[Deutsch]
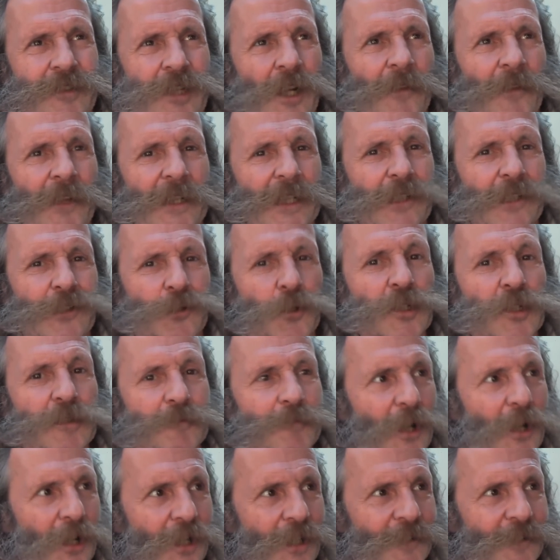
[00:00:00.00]
kann er nicht gut
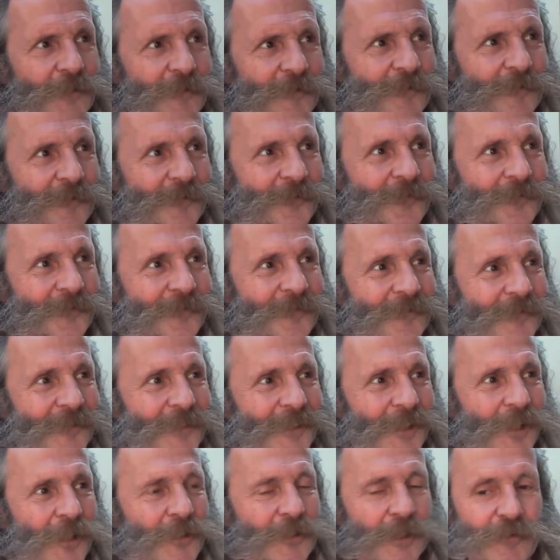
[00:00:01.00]
machen.
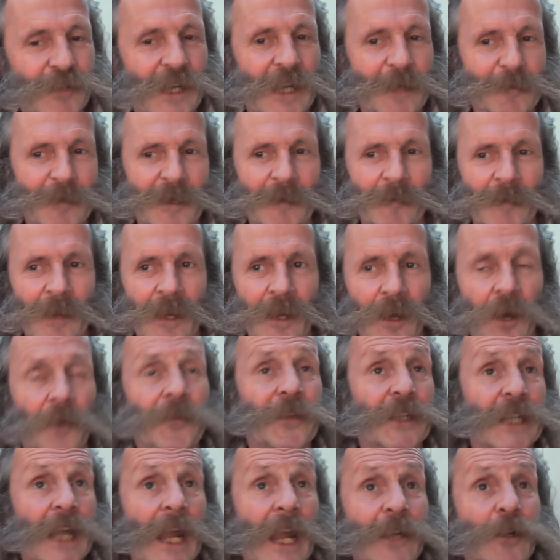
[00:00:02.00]
Und ich freue mich.
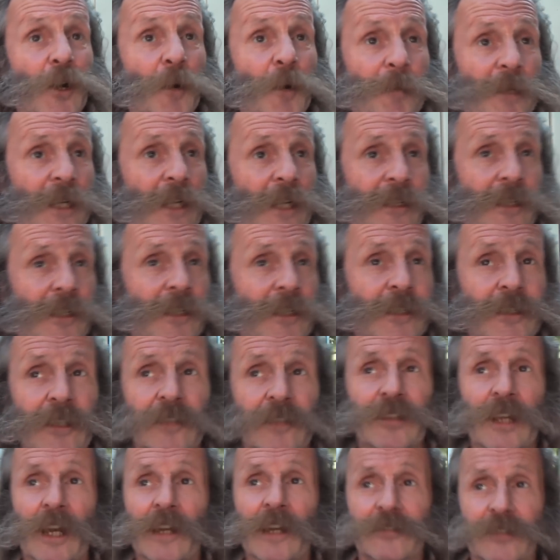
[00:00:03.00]
Und der Geigenoper natürlich
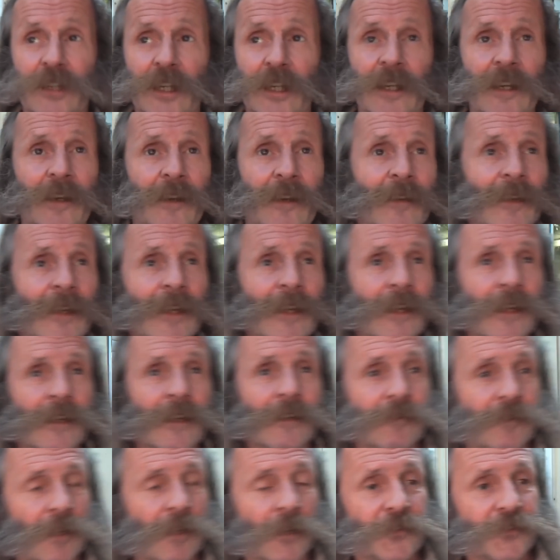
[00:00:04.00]
ist auch so ein
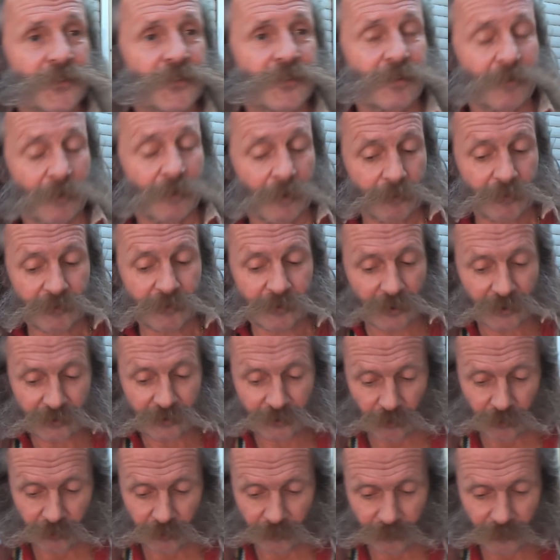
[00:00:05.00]
ganz, soll ich
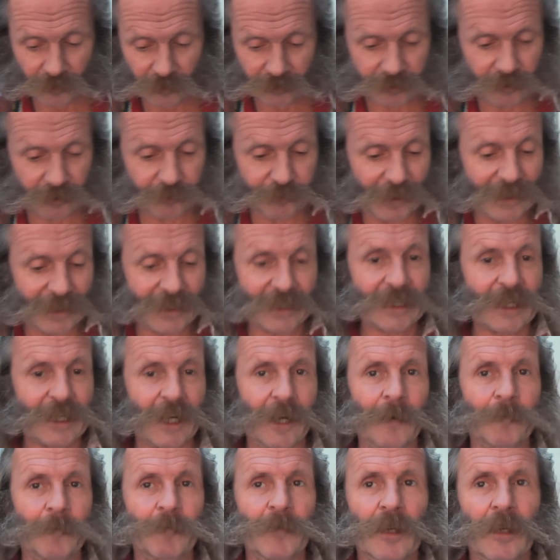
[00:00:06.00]
sagen,
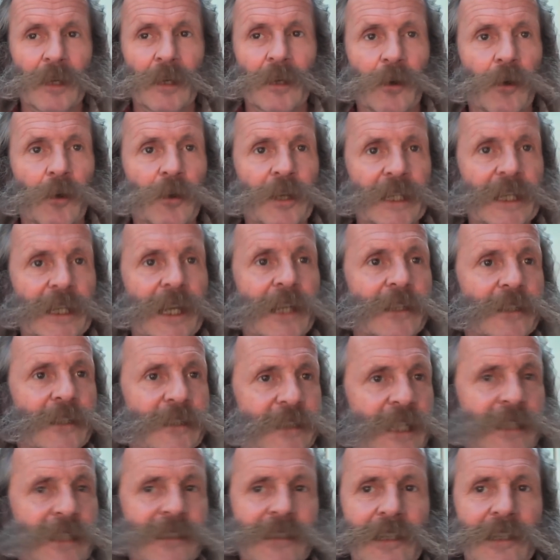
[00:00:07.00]
gefälliger, origineller
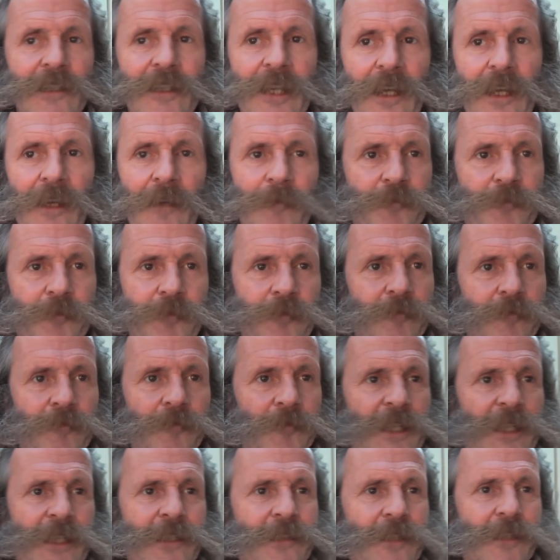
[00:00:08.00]
Titel, der
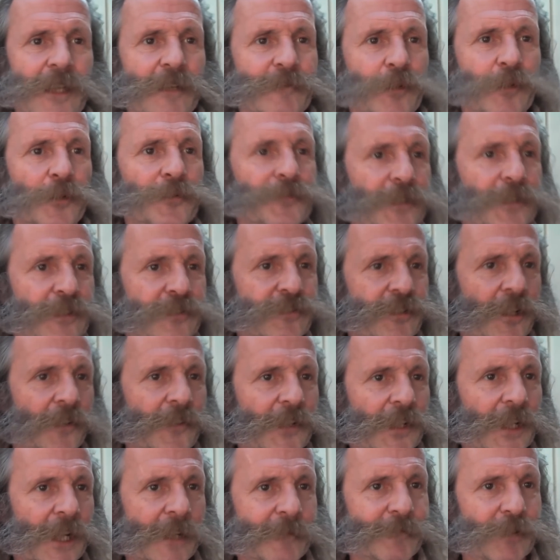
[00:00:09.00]
nicht erfunden ist,
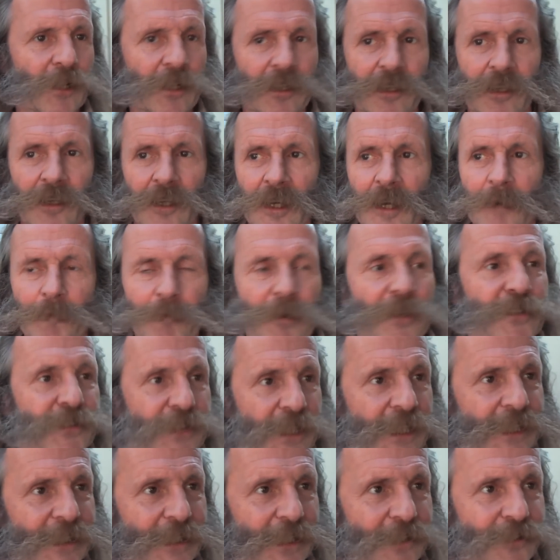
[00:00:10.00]
sondern einfach
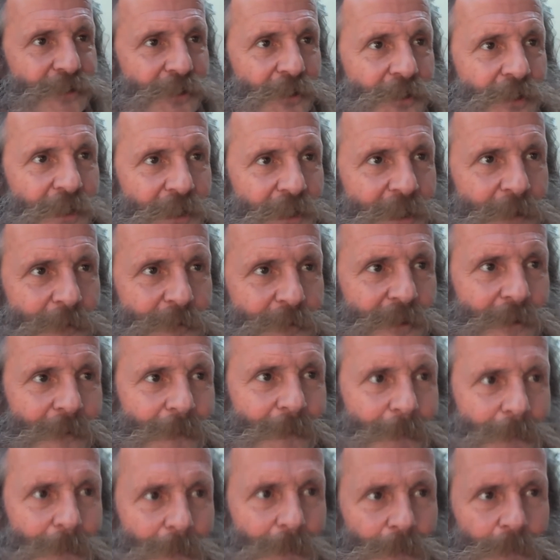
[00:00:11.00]
passiert ist und gelebt.
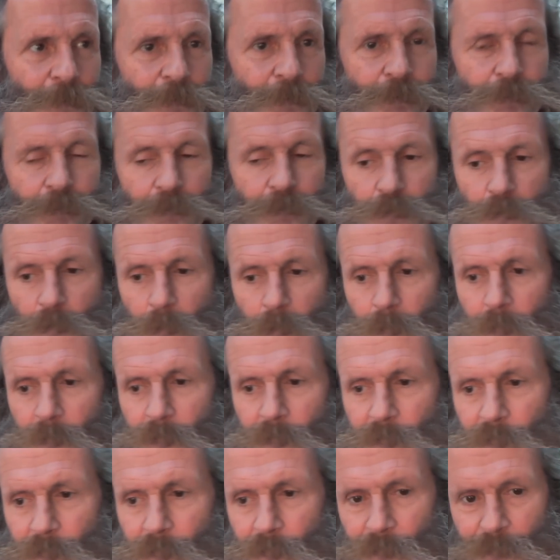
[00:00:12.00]
Also,
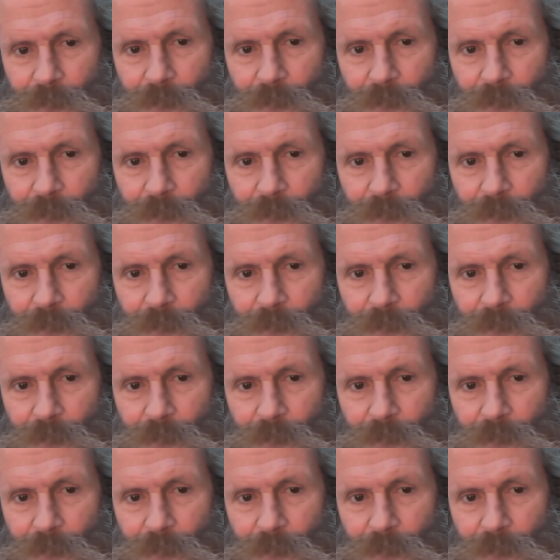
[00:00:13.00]
und